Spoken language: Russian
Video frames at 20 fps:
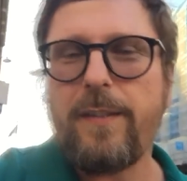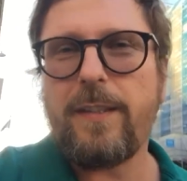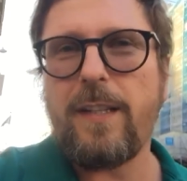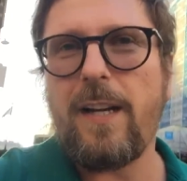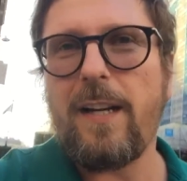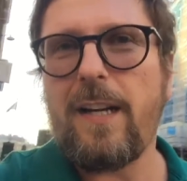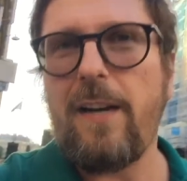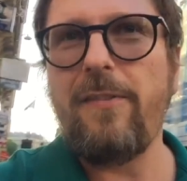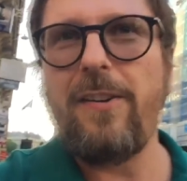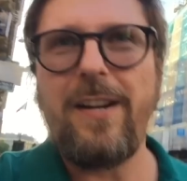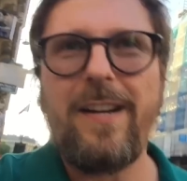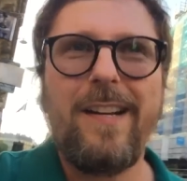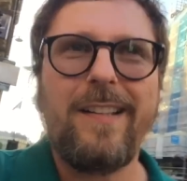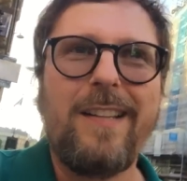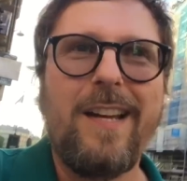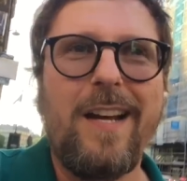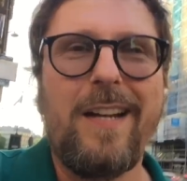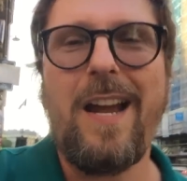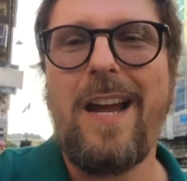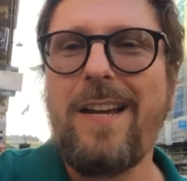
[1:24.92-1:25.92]
в 40-х
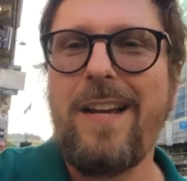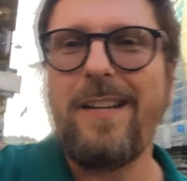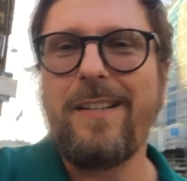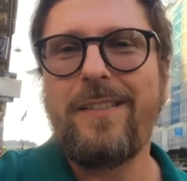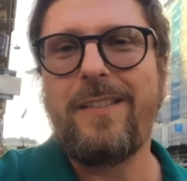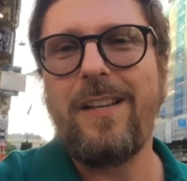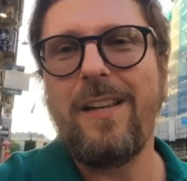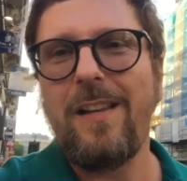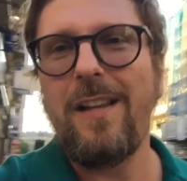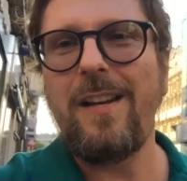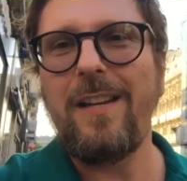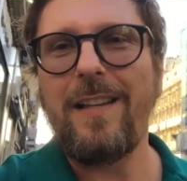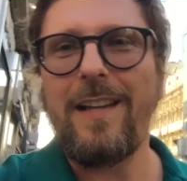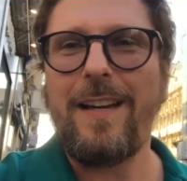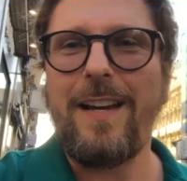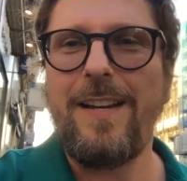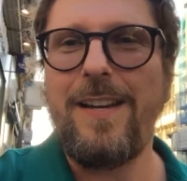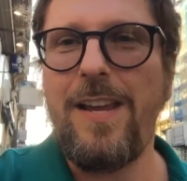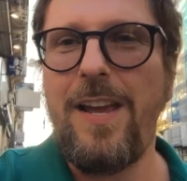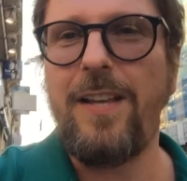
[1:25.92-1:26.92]
годах, как их сделали,
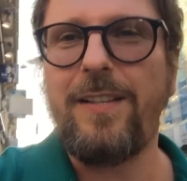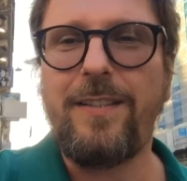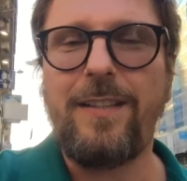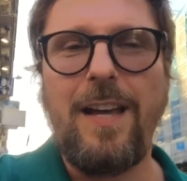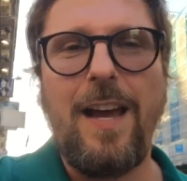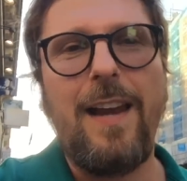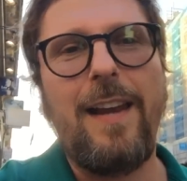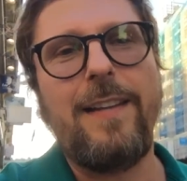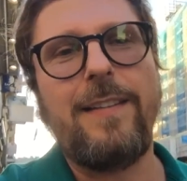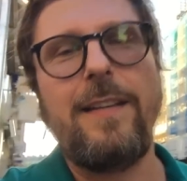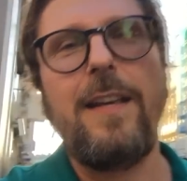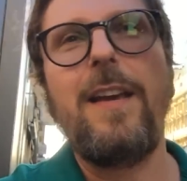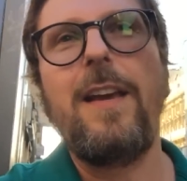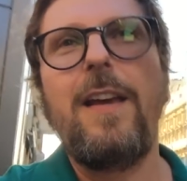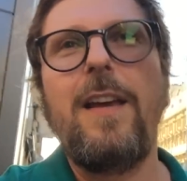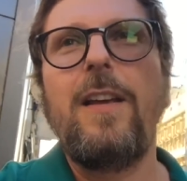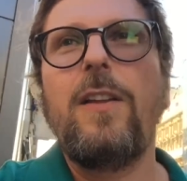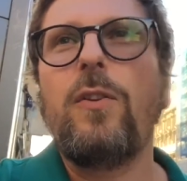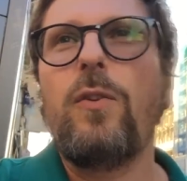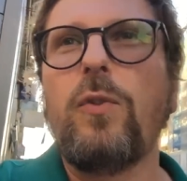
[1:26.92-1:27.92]
так они и остались.
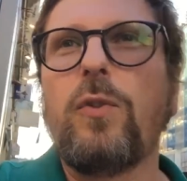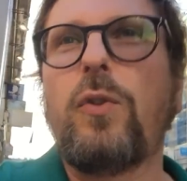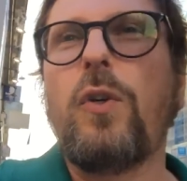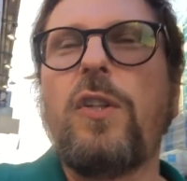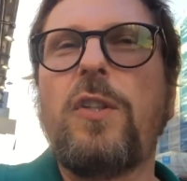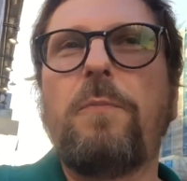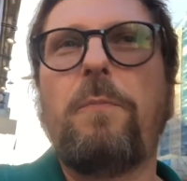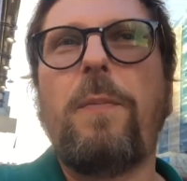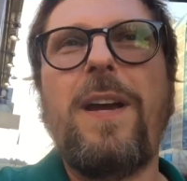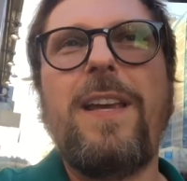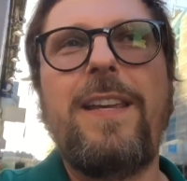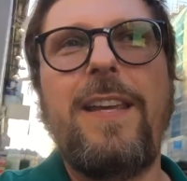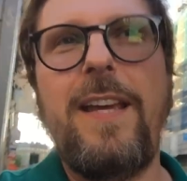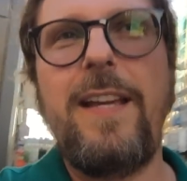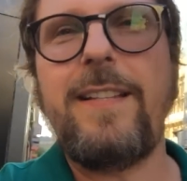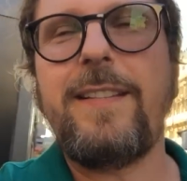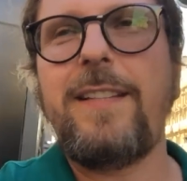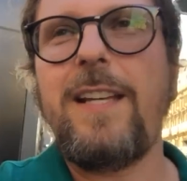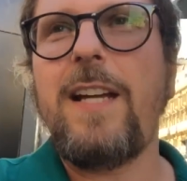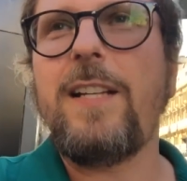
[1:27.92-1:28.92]
Ну, то есть
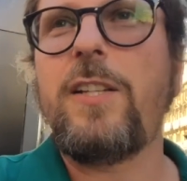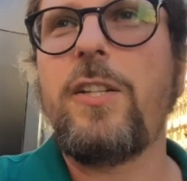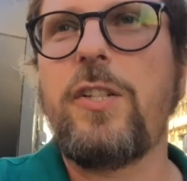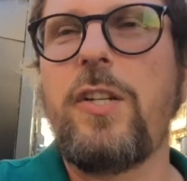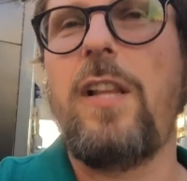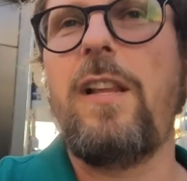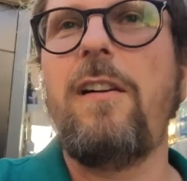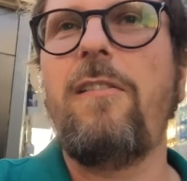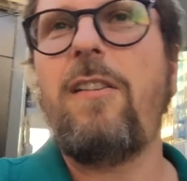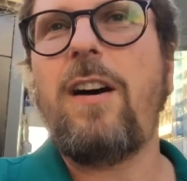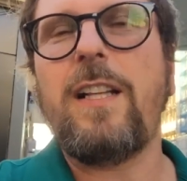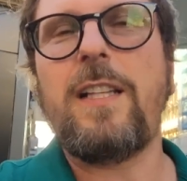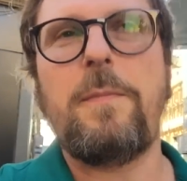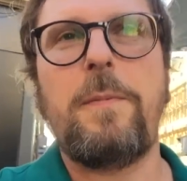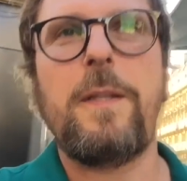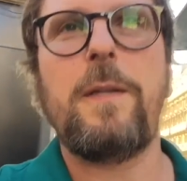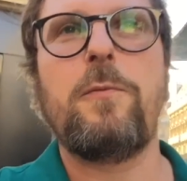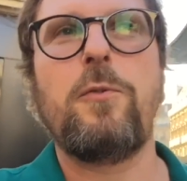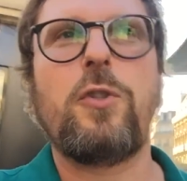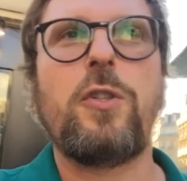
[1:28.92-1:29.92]
поесть, да, тяжеловато,
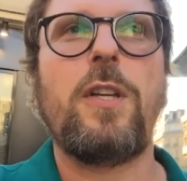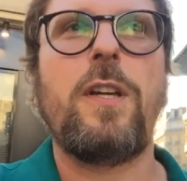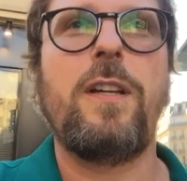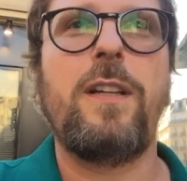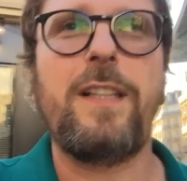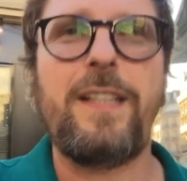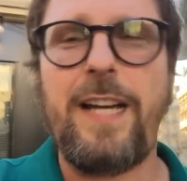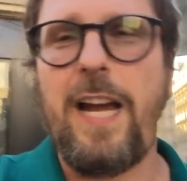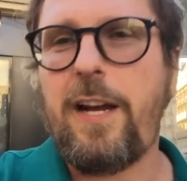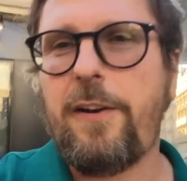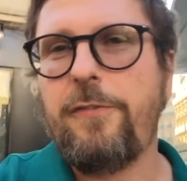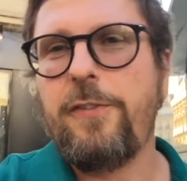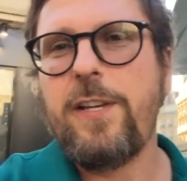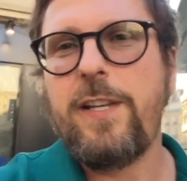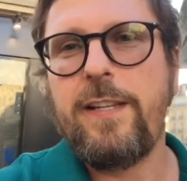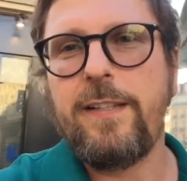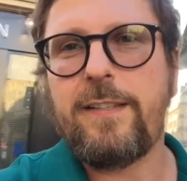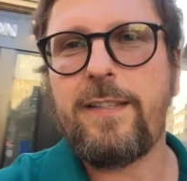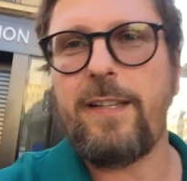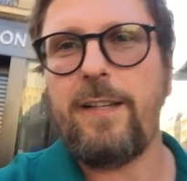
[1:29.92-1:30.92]
потому что это как в
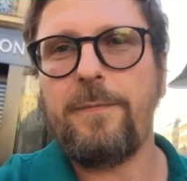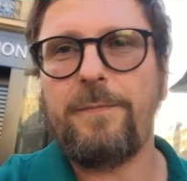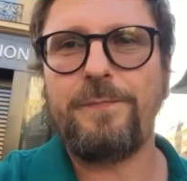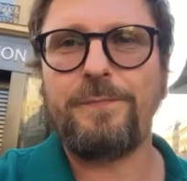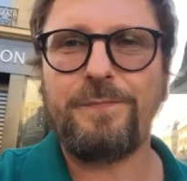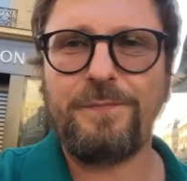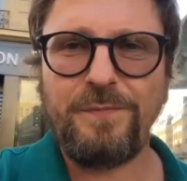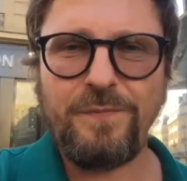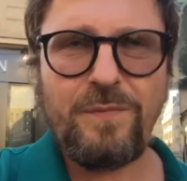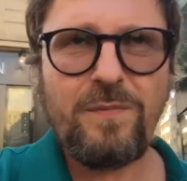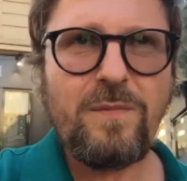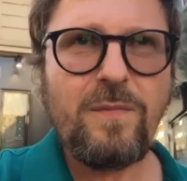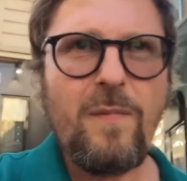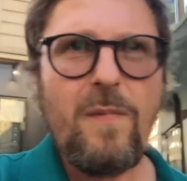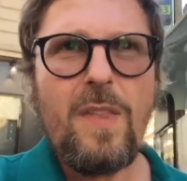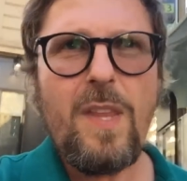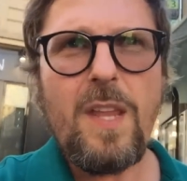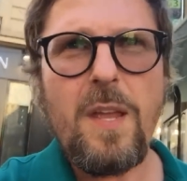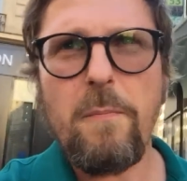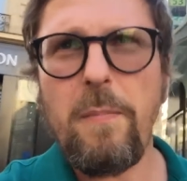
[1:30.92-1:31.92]
Ницце.
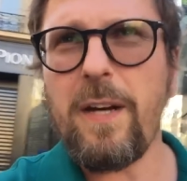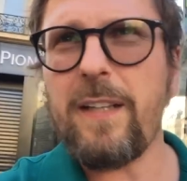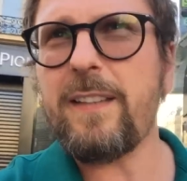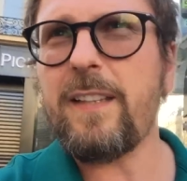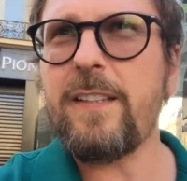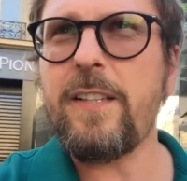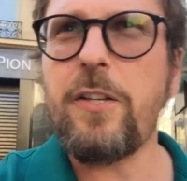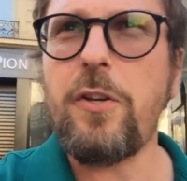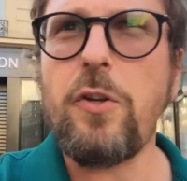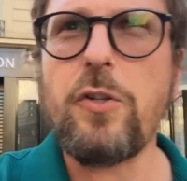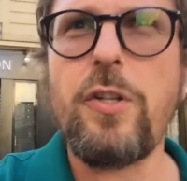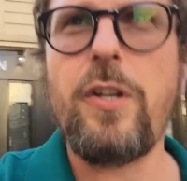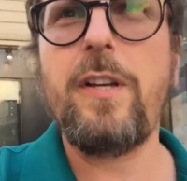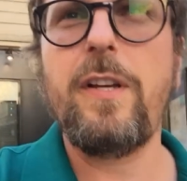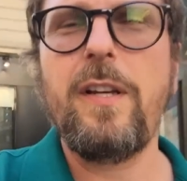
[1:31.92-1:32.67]
Пока ты Нет, найдешь... или